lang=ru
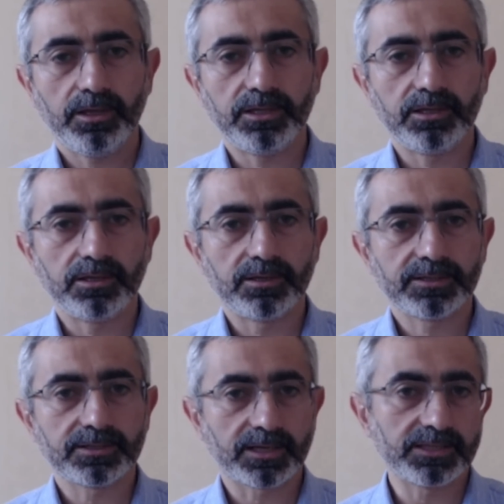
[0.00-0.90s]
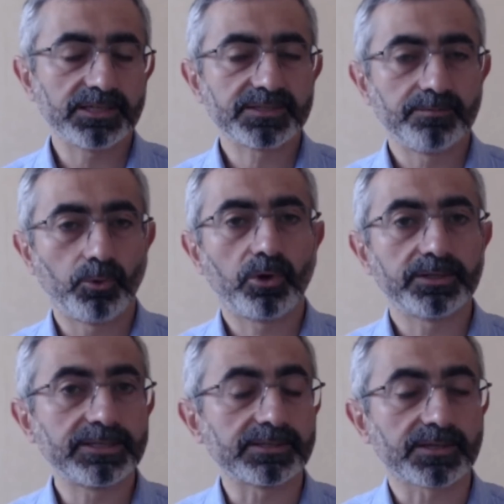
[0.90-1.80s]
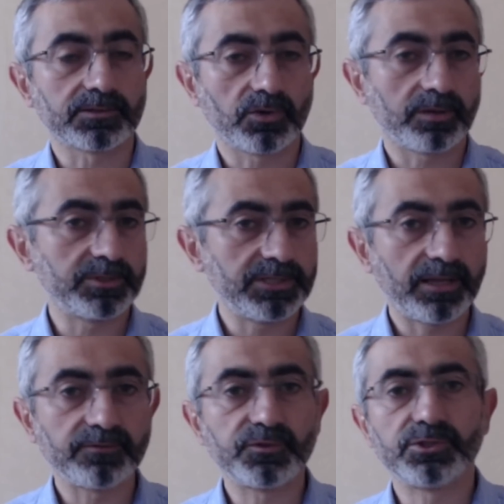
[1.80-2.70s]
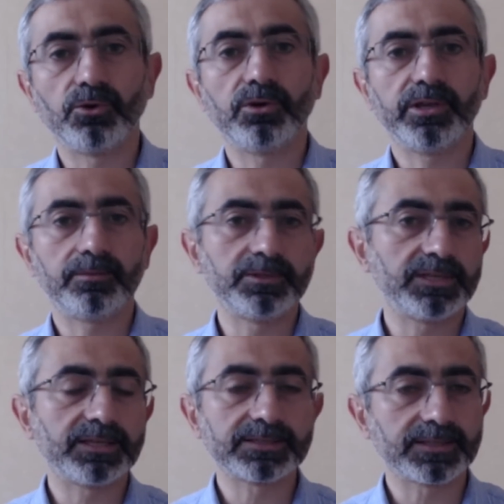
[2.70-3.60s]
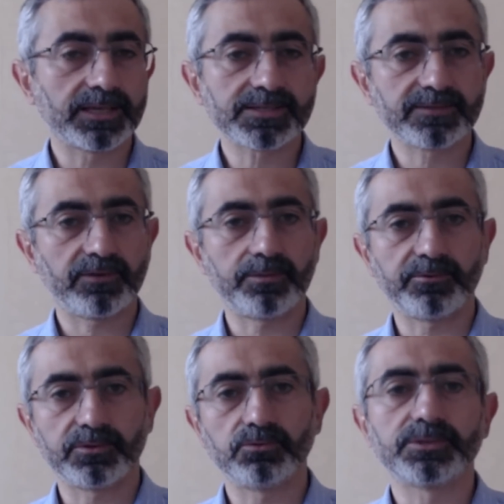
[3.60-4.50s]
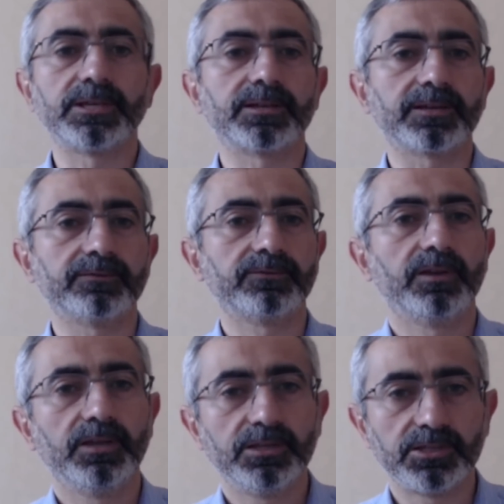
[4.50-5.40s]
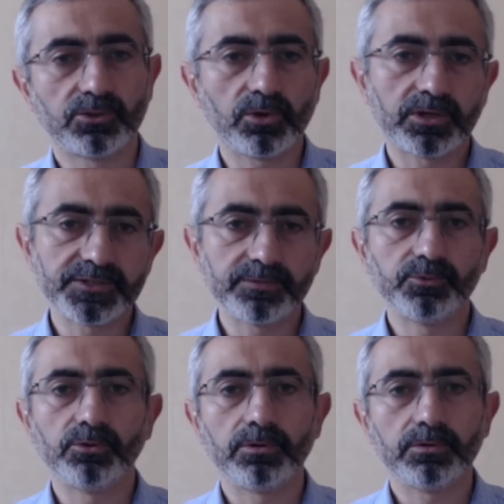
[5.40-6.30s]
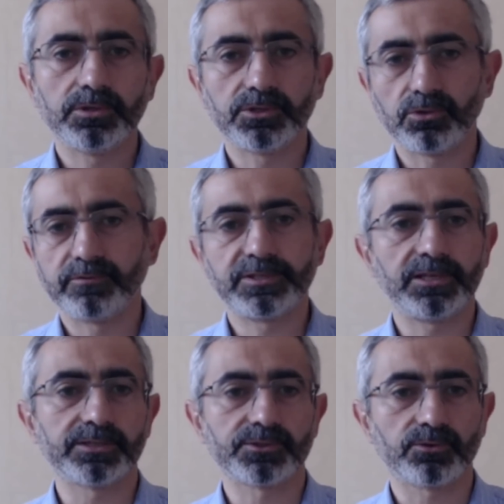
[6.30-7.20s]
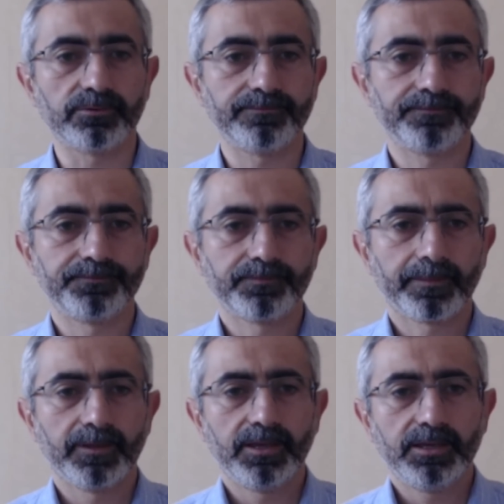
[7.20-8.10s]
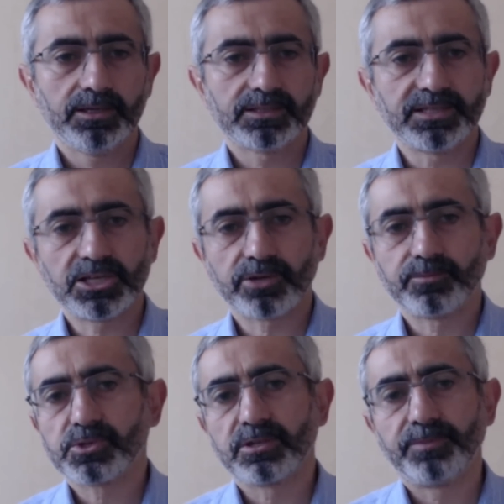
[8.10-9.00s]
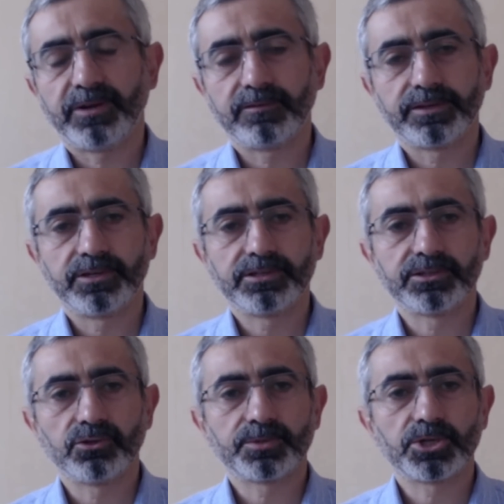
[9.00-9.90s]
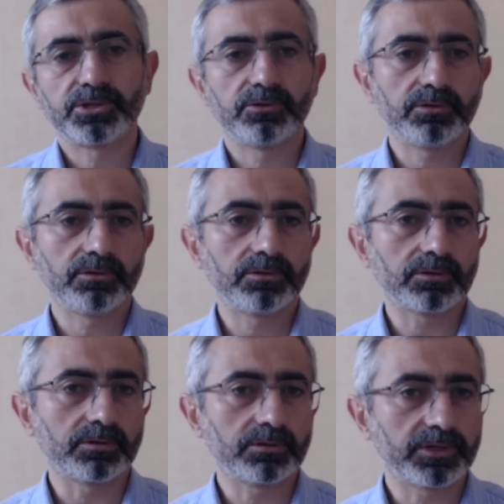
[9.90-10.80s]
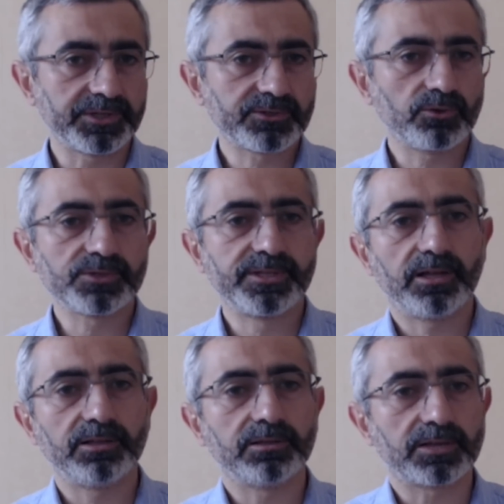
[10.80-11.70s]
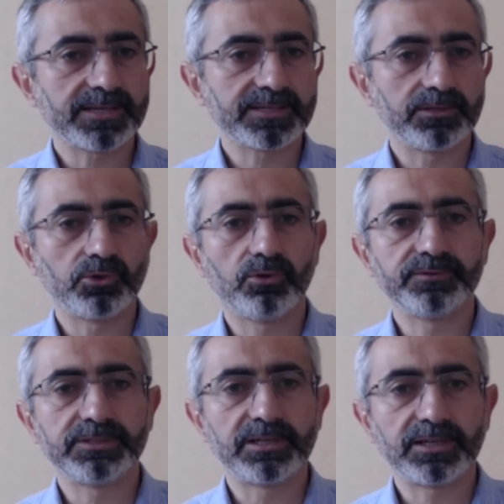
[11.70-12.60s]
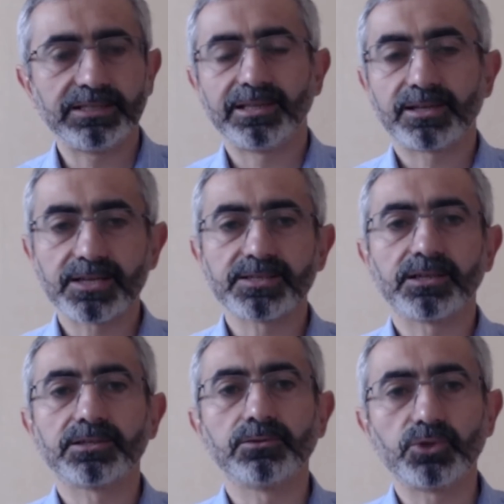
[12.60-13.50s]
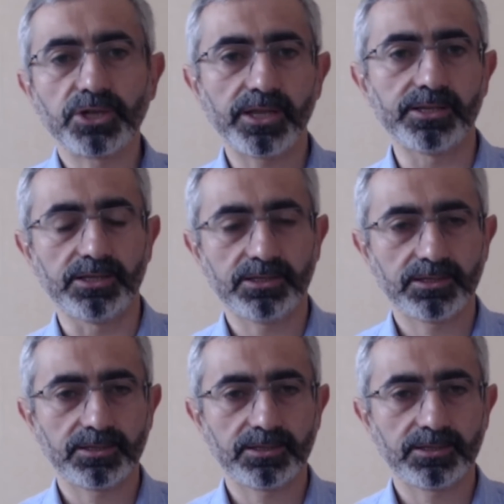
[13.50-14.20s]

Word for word: И, наконец, Бог Отец, который объединяет все и объединяет нас с вами в одну церковь, не только земную, но и вселенскую. Дальше апостол Павел говорит о том, что Христос дал разные духовные дары для разных служений.